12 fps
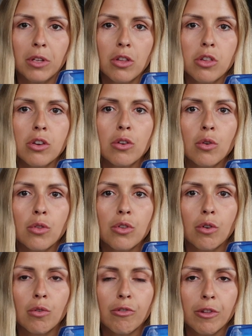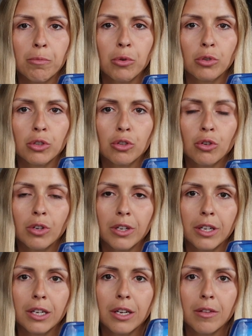jeśli chodzi o szampony
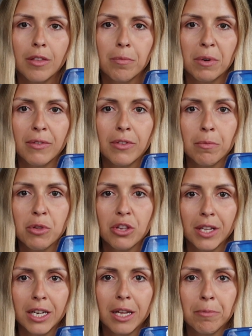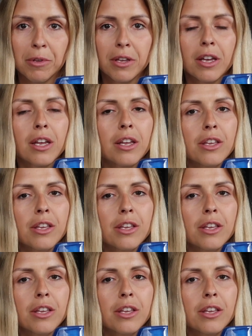drogeryjne, sprawdza mi się najlepiej.